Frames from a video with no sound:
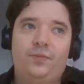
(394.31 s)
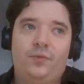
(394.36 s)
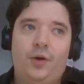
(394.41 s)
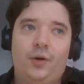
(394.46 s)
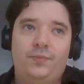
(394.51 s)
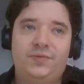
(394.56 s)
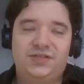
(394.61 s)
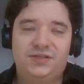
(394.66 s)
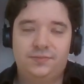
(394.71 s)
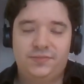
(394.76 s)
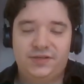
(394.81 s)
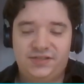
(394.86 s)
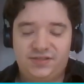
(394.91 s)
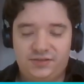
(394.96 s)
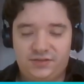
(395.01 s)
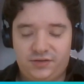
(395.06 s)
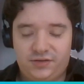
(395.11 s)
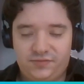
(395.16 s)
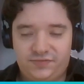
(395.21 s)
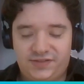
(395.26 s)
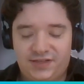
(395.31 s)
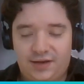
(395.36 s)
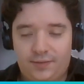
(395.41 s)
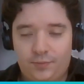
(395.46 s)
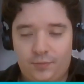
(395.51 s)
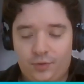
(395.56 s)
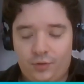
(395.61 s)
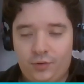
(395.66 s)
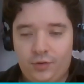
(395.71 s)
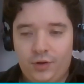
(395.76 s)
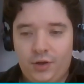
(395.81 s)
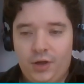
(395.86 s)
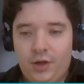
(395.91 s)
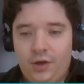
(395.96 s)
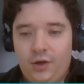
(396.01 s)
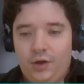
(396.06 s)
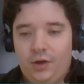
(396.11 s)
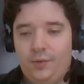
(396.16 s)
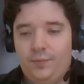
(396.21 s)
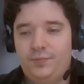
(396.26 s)
optimiste finalement,
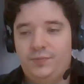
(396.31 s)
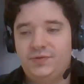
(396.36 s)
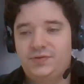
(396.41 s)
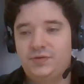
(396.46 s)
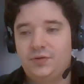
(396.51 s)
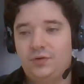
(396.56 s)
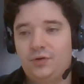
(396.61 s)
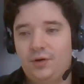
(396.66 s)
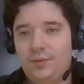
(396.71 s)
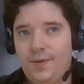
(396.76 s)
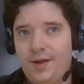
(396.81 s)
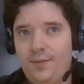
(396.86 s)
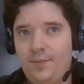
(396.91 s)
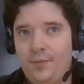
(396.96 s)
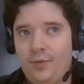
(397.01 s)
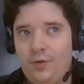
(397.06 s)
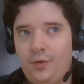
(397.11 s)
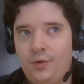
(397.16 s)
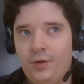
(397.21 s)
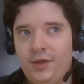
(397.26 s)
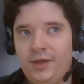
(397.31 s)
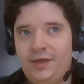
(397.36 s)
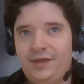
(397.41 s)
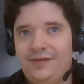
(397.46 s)
euh, puisque globalement,